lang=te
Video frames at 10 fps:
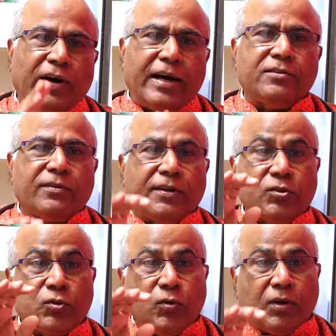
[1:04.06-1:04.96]

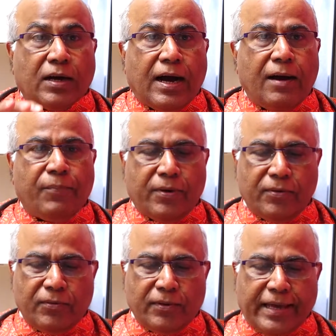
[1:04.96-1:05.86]
ఫాస్ఫరసు
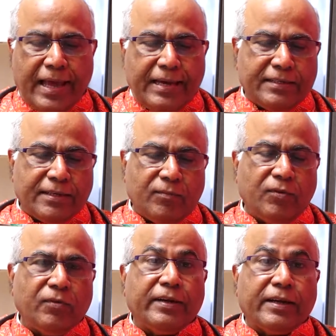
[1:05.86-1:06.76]
కాపరు
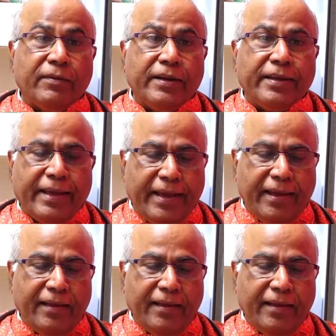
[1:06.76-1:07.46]
కాల్షియము విటమిన్ కే